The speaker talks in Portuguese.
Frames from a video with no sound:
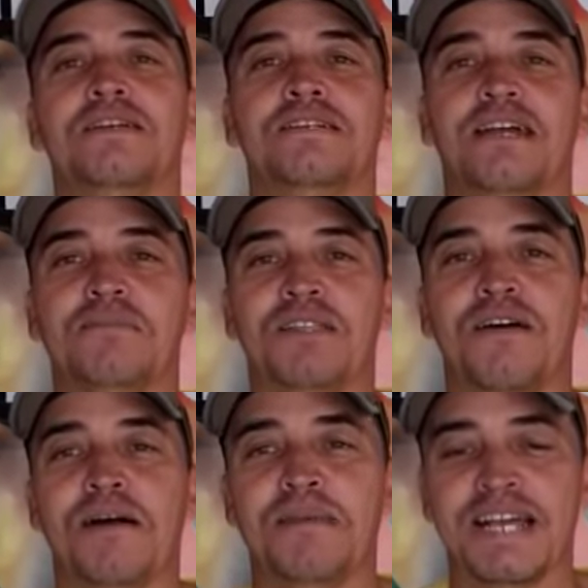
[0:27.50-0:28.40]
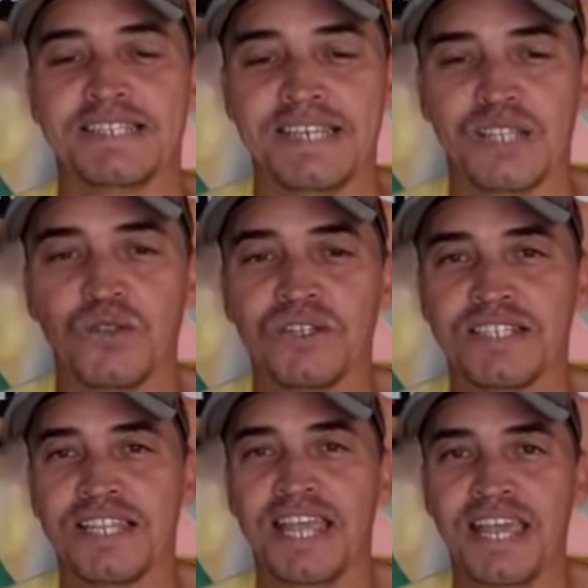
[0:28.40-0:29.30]
Quero mandar um abraço aí a todos os
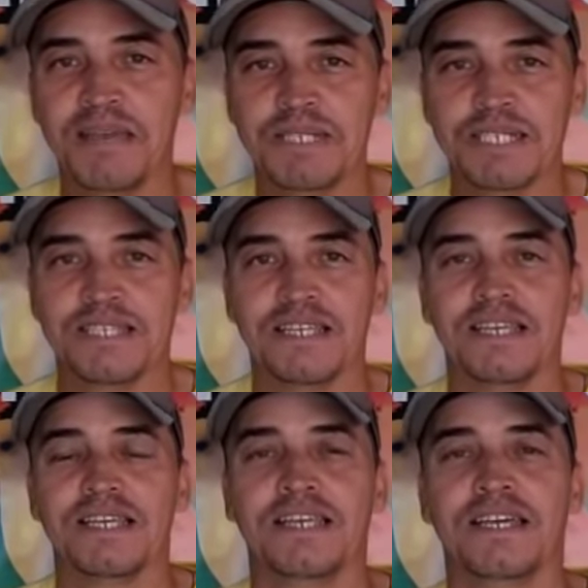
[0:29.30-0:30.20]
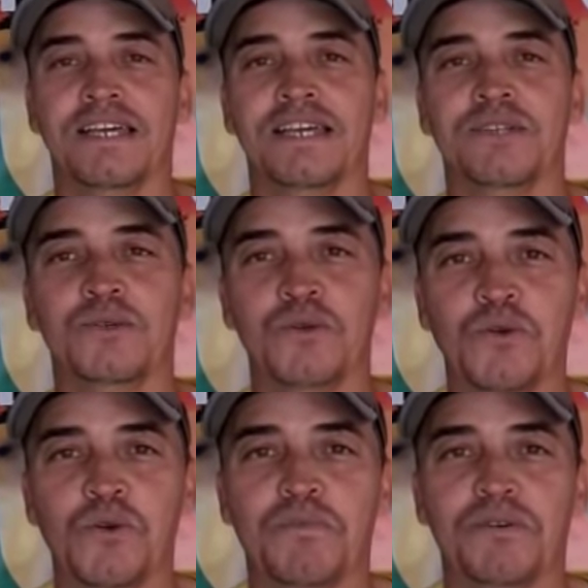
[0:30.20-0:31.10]
ADMs é, do
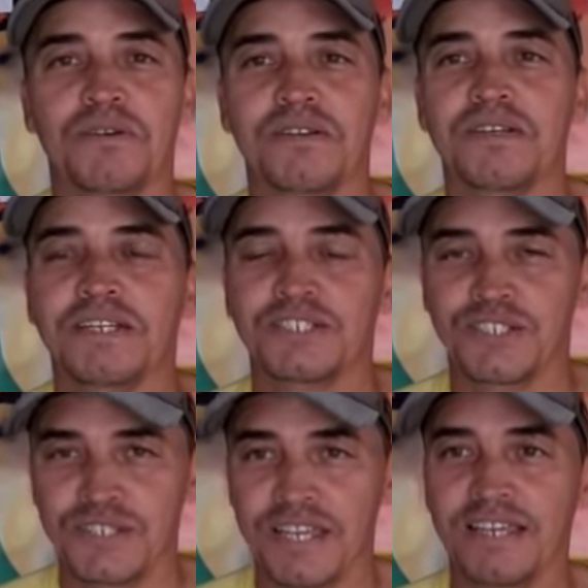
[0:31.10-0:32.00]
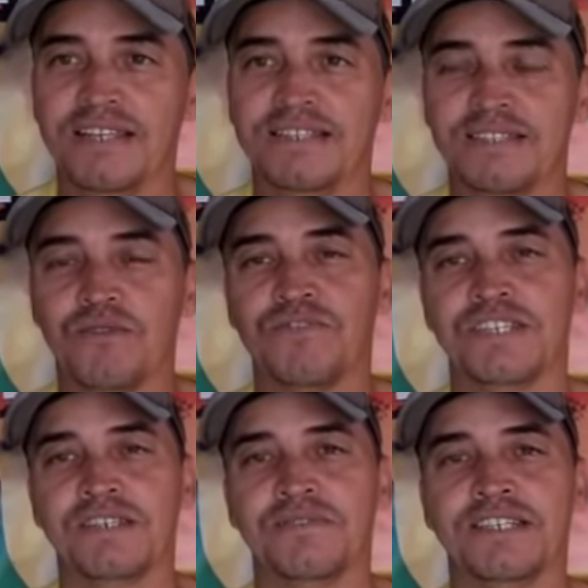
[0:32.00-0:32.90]
grupo, dizer que eles estão
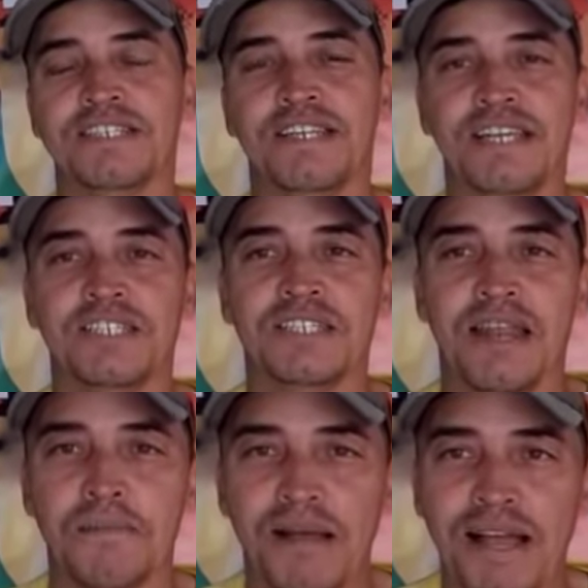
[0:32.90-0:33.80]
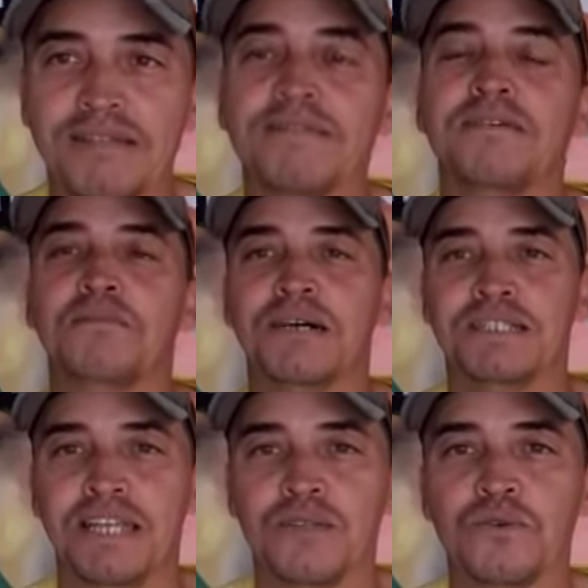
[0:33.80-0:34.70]
fazendo um excelente trabalho,
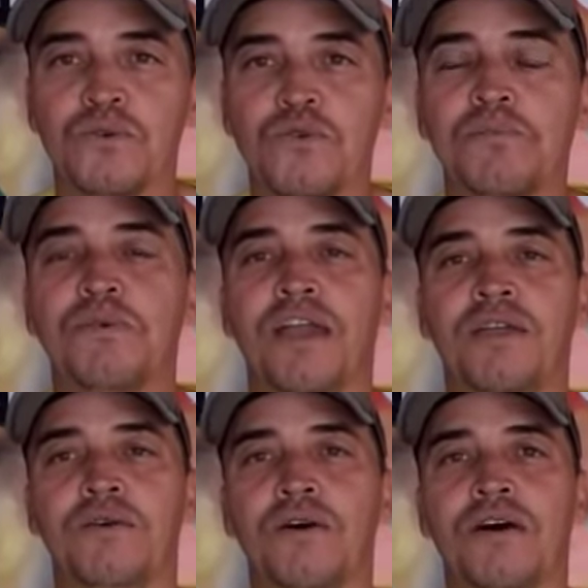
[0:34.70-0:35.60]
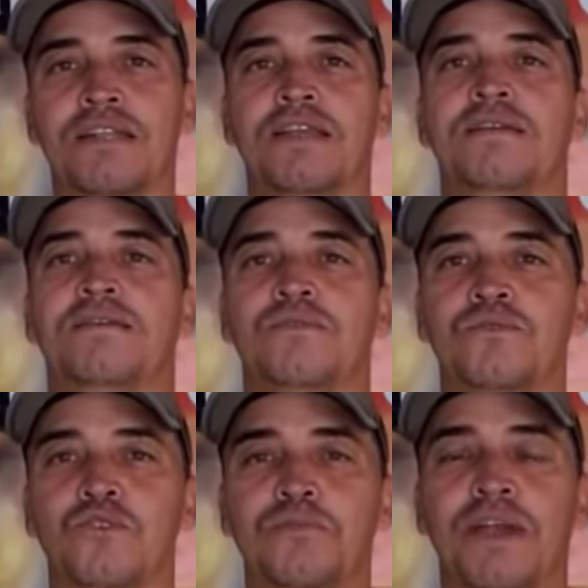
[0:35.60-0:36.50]
mantendo o grupo em ordem, um
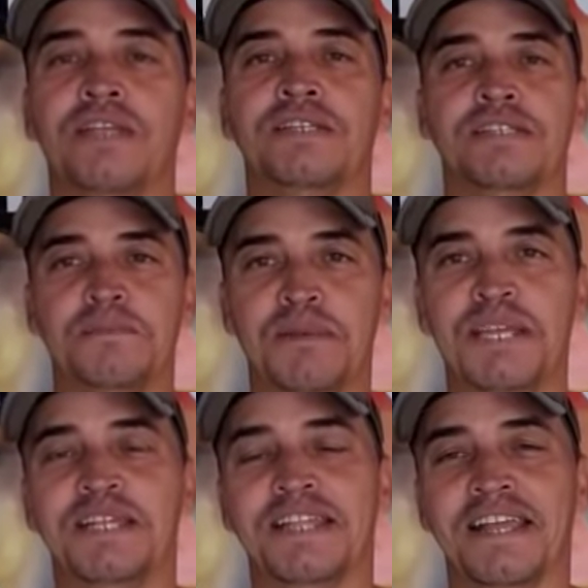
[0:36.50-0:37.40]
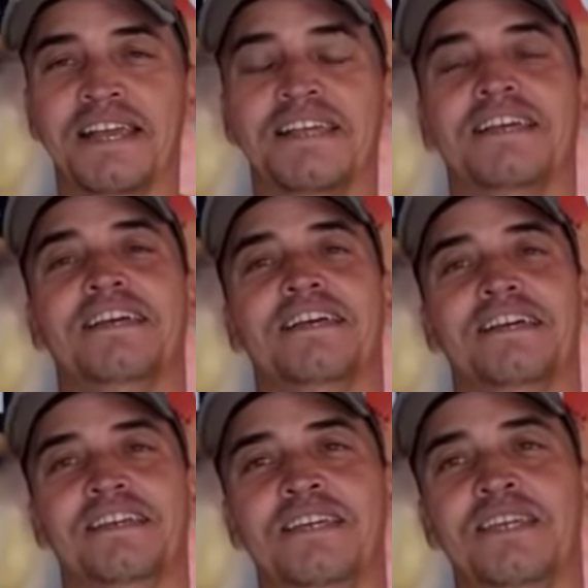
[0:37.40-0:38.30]
grupo em disciplina, né?
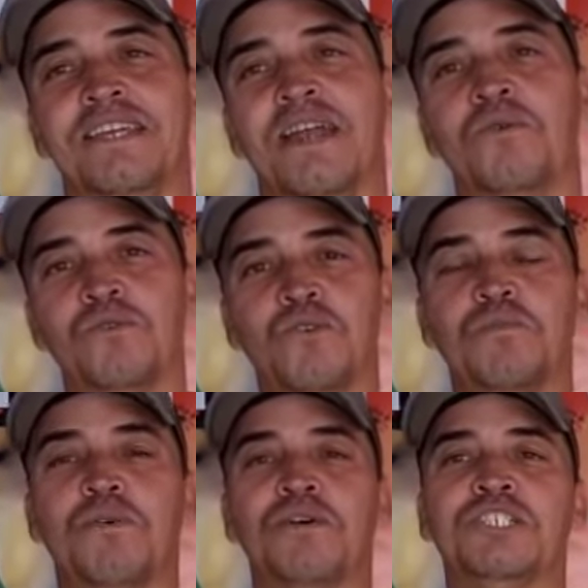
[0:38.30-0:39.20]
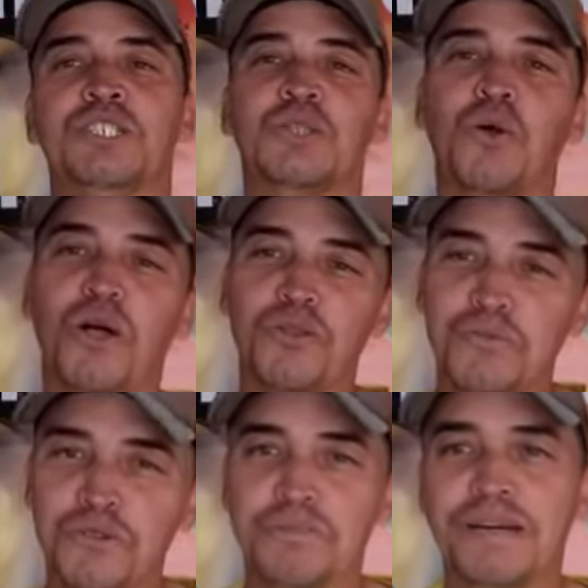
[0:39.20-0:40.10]
E é um grupo onde todo
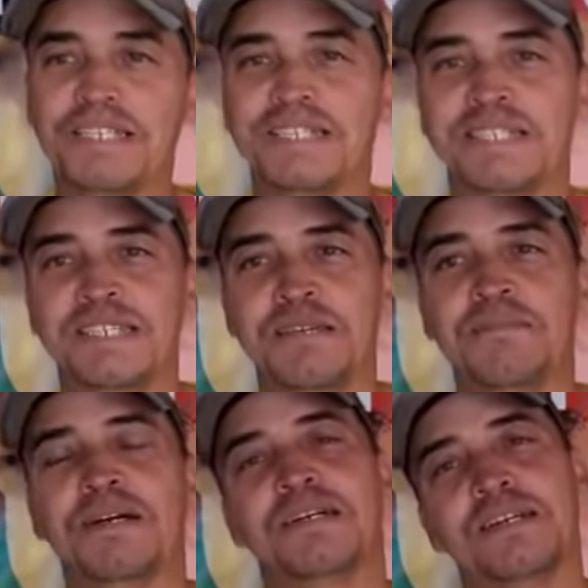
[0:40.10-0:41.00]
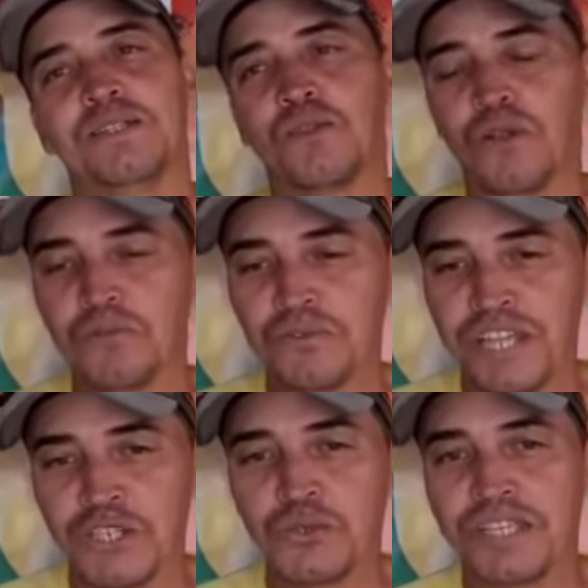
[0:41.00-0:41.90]
mundo participa, todo mundo
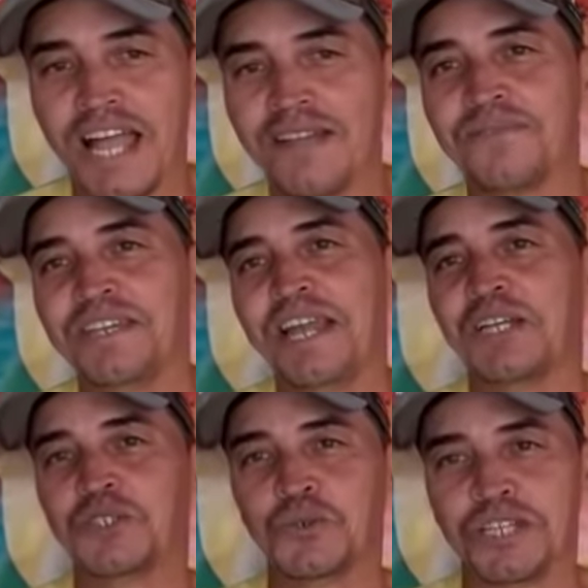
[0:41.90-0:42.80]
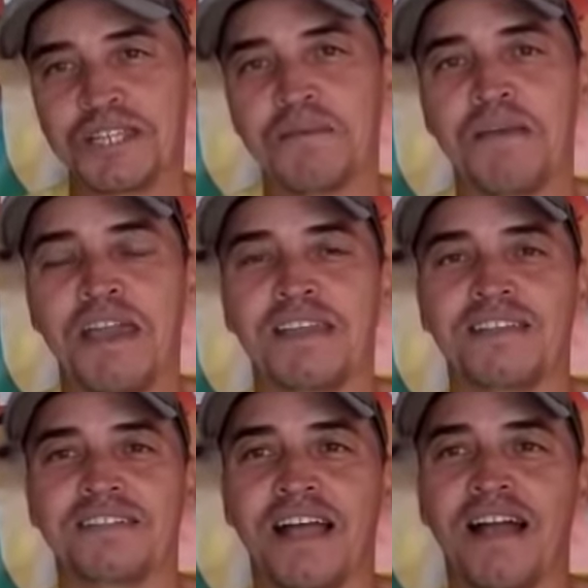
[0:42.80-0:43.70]
é ajudado e ajuda
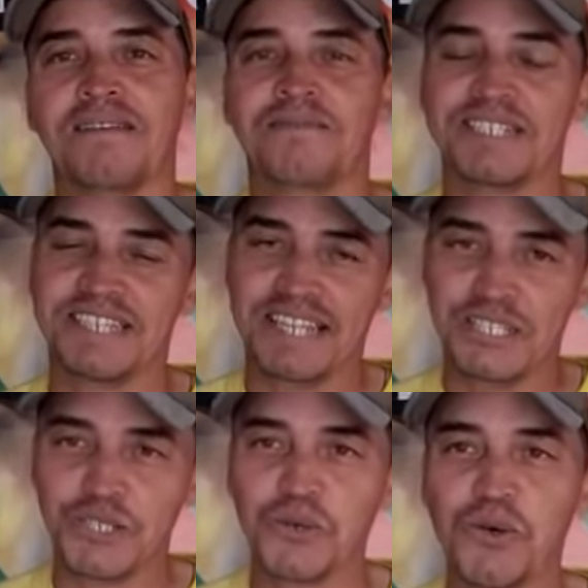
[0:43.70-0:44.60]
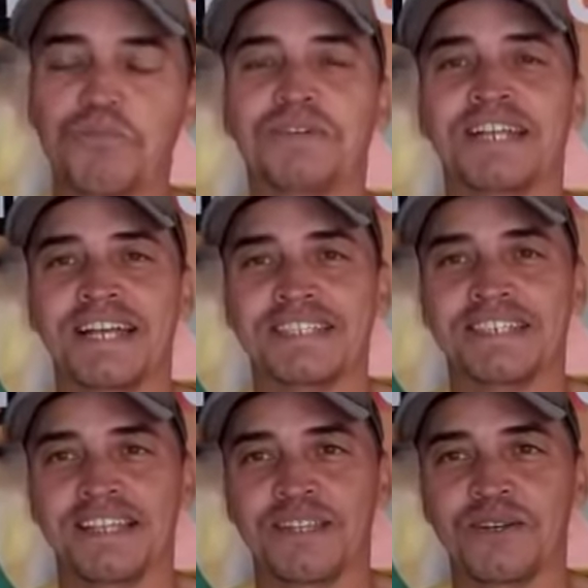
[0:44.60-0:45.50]
também, tá? Um excelente grupo, graças
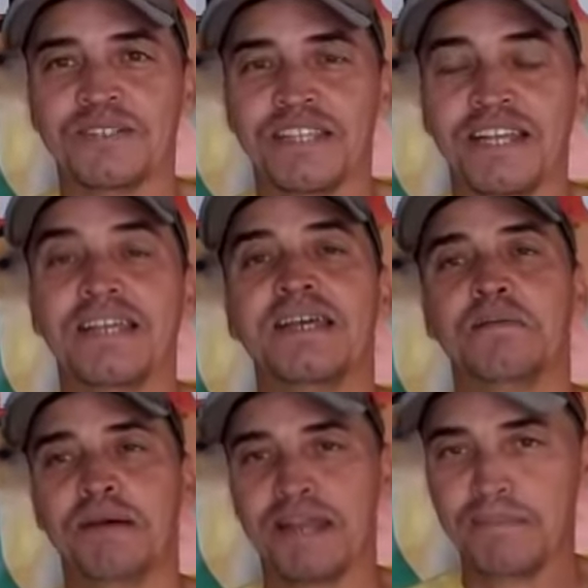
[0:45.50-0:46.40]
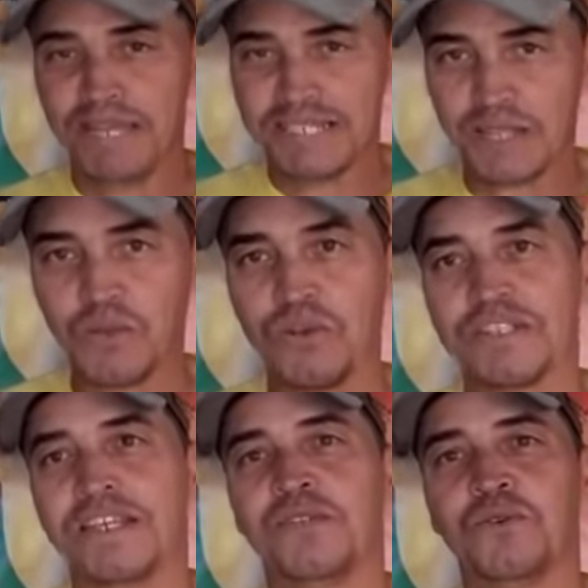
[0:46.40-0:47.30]
a Deus, né? Parabéns a
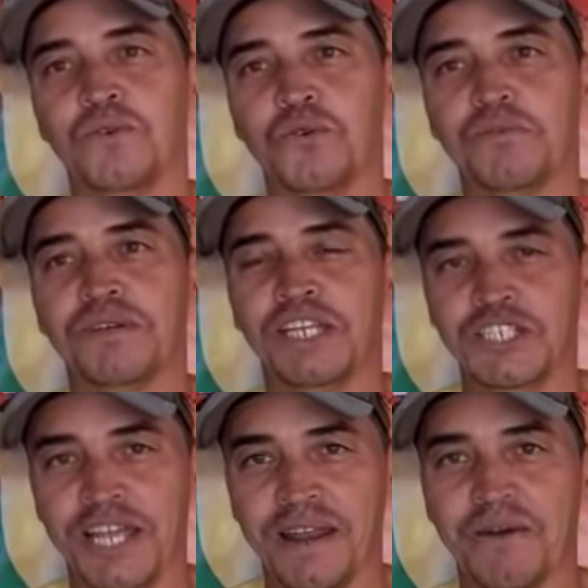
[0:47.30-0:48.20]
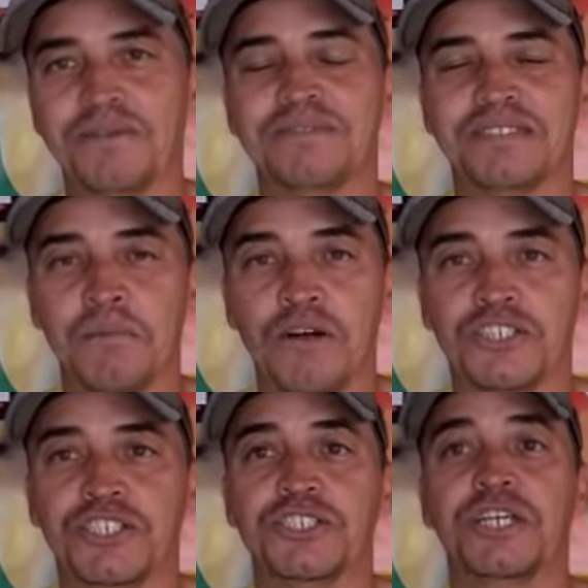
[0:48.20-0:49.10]
todos aí do grupo, em geral, tá bom,
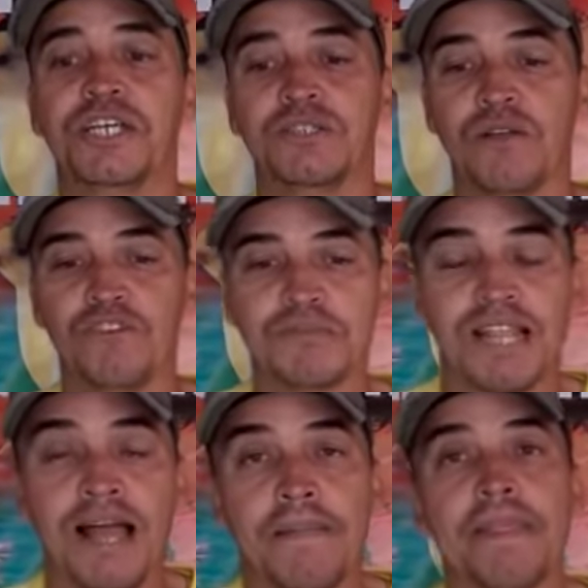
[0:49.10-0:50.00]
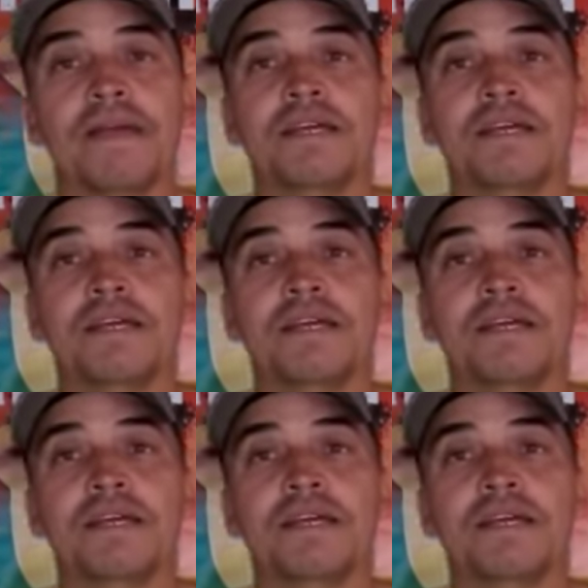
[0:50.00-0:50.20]
gente? Então vamos lá.